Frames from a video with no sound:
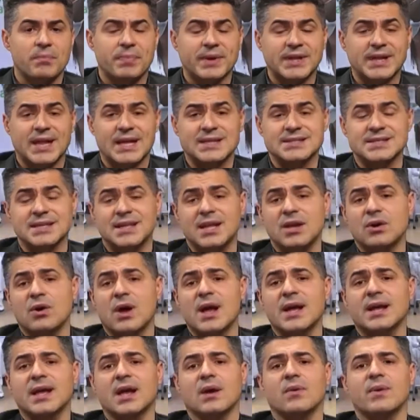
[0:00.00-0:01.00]
competenze. Dico
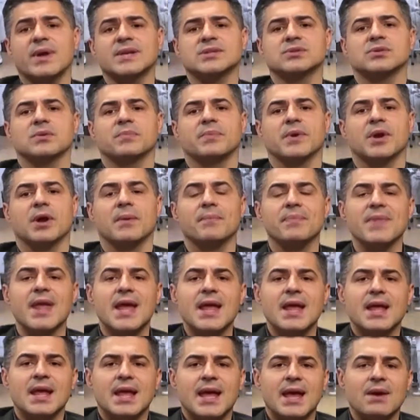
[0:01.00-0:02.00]
anche questo però,
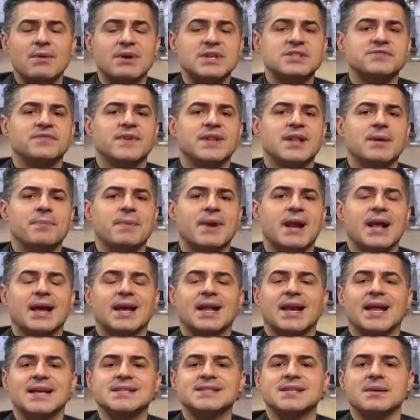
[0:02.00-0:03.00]
è una sfida per la
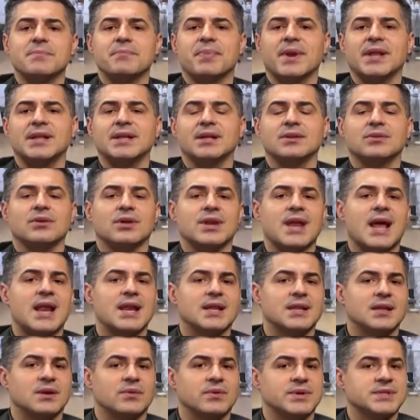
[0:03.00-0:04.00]
classe
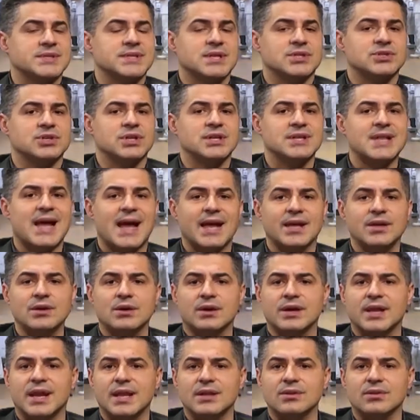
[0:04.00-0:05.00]
imprenditoriale di questa città.
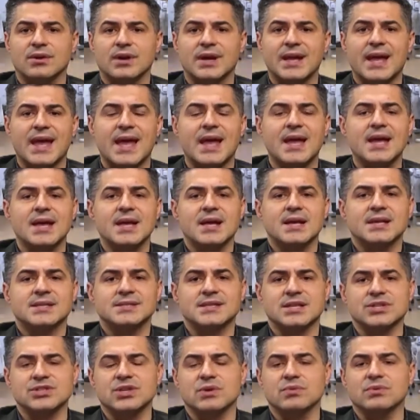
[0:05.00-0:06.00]
Io credo che
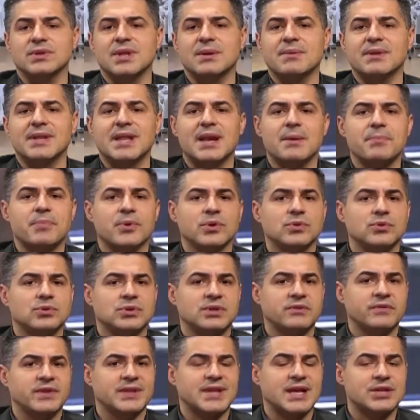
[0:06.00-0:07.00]
se c'è un tema della
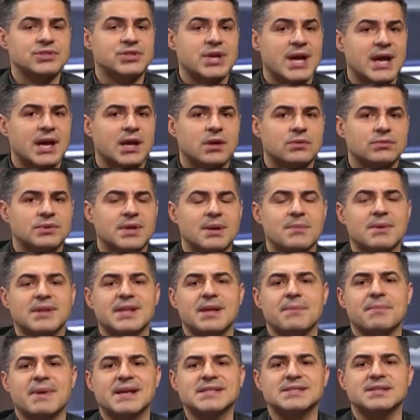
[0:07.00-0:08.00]
produttività c'è anche un tema
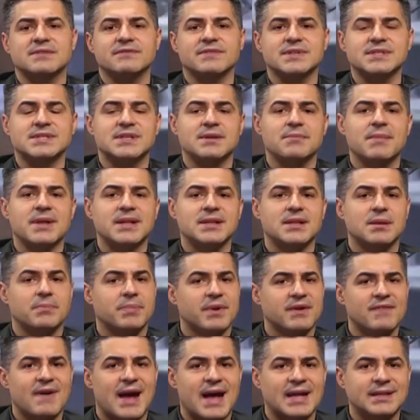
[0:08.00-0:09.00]
dei bassi investimenti
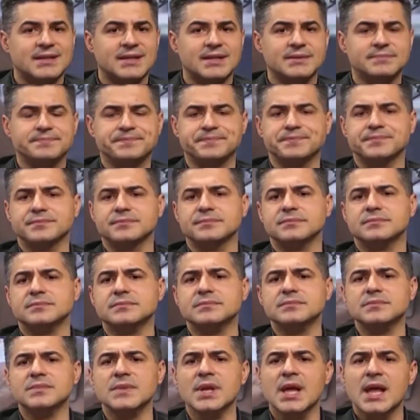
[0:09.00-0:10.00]
privati
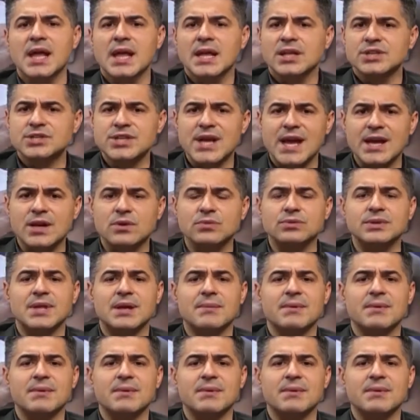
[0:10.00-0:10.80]
c'è anche un